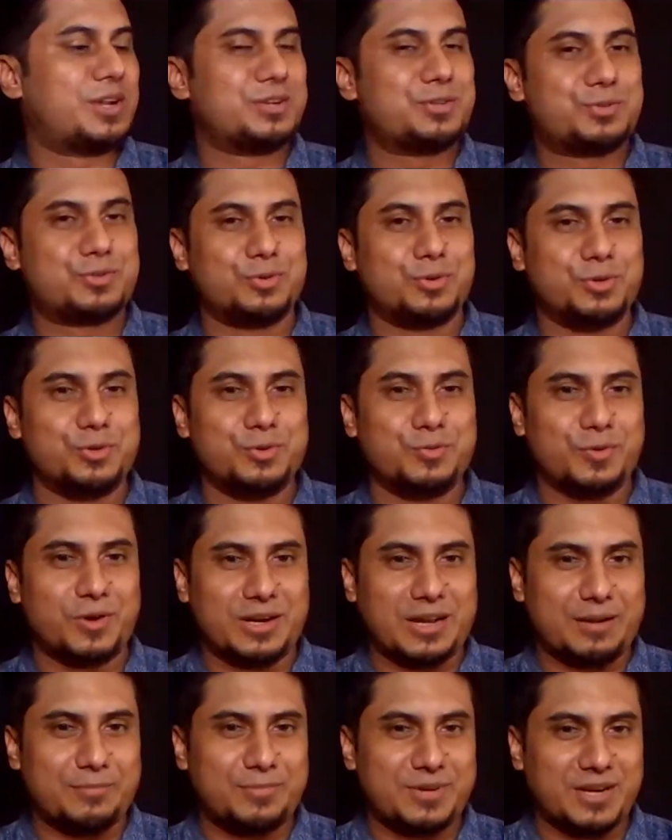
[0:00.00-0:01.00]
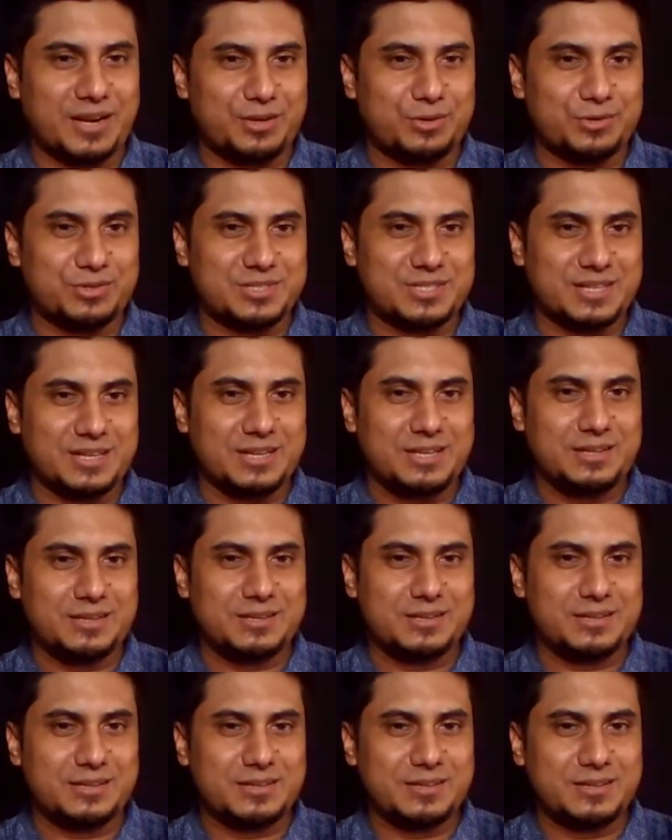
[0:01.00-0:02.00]
and show you what I'm trying to say.
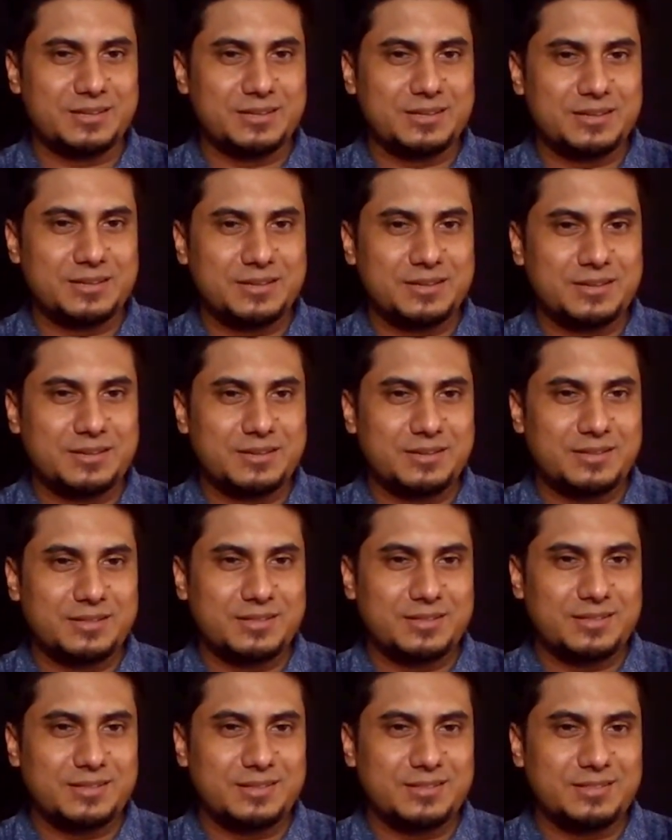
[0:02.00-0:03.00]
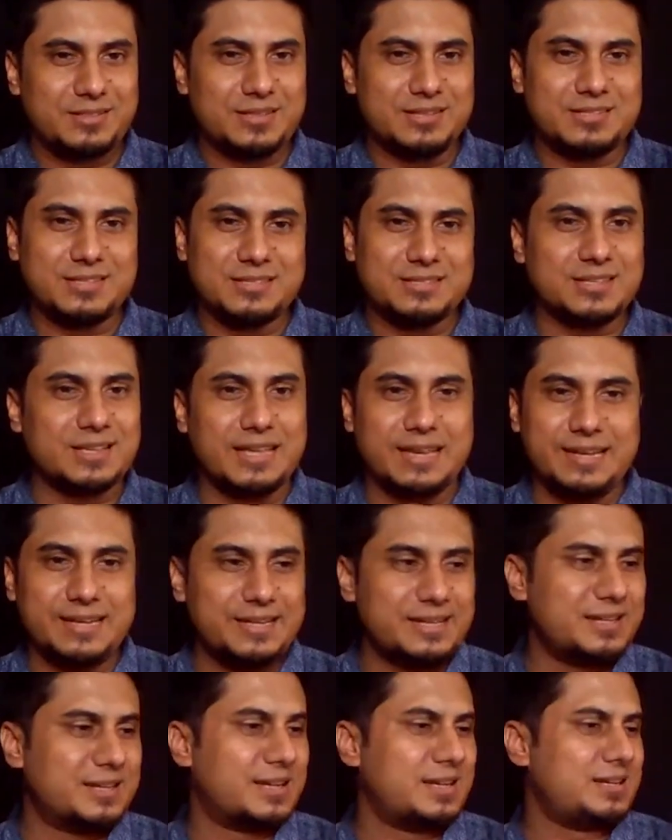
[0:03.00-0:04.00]
This is a
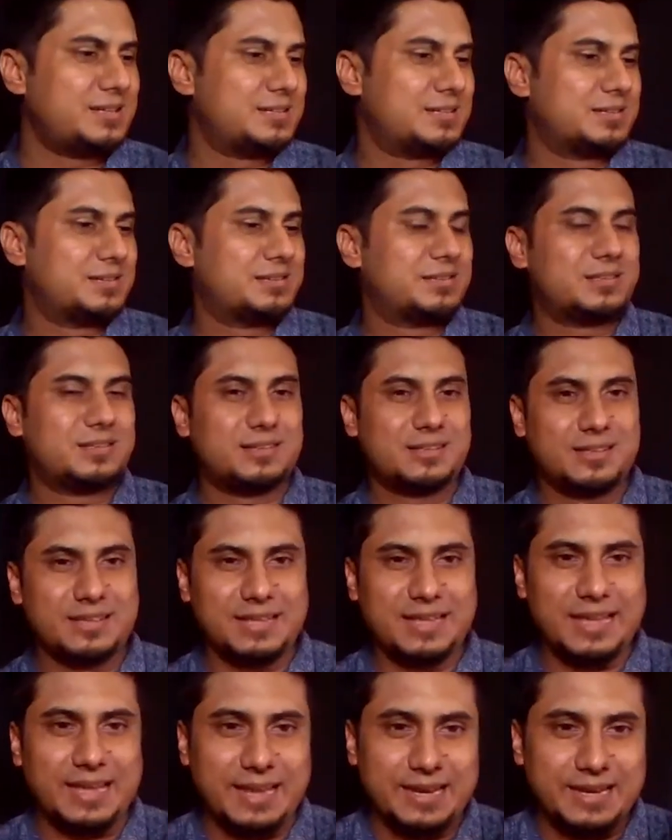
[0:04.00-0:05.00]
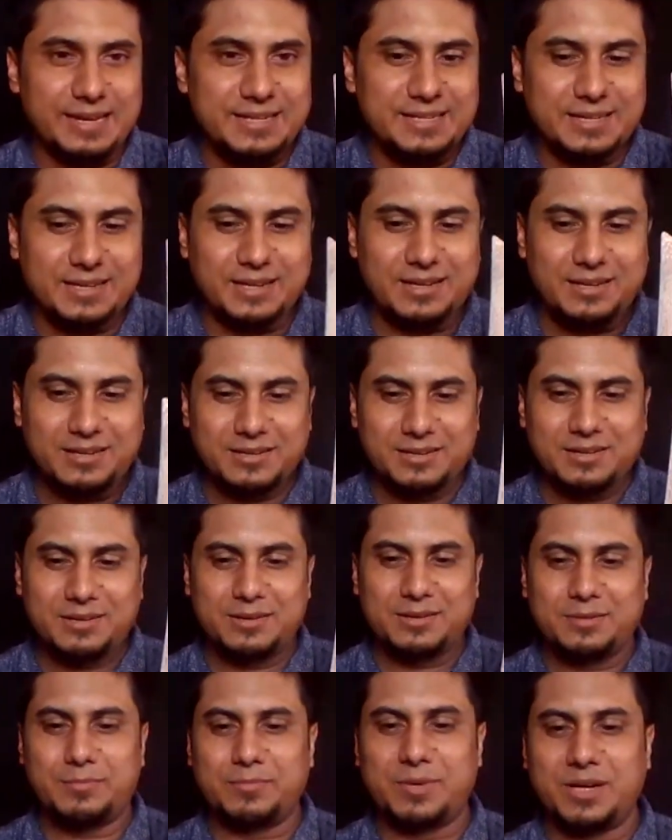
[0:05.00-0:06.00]
LED, right? ये LED है,
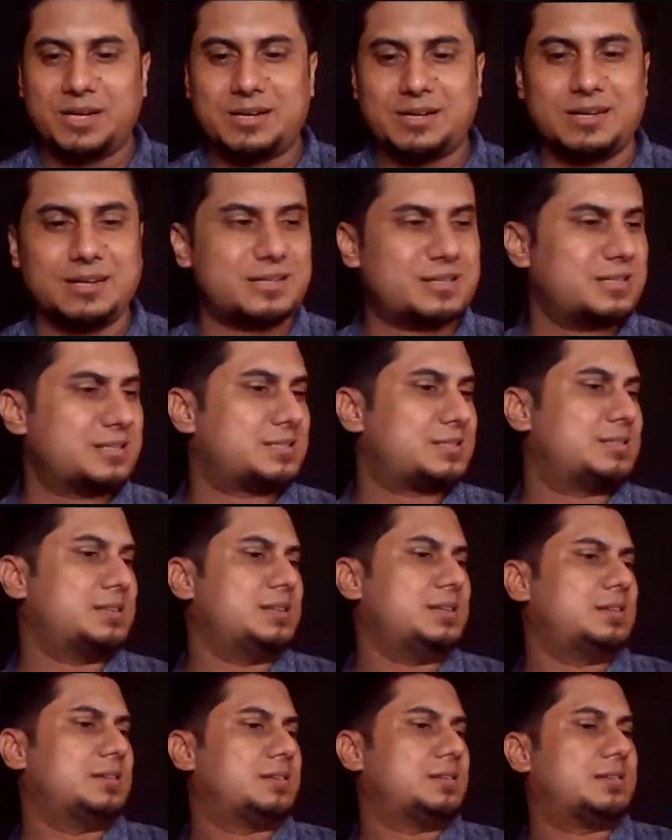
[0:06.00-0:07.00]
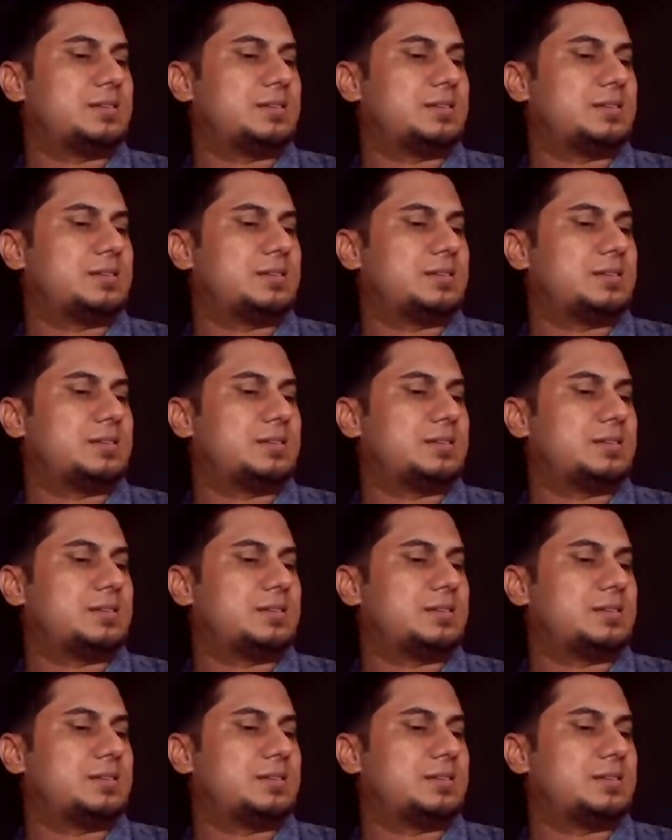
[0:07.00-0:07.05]
but let us see.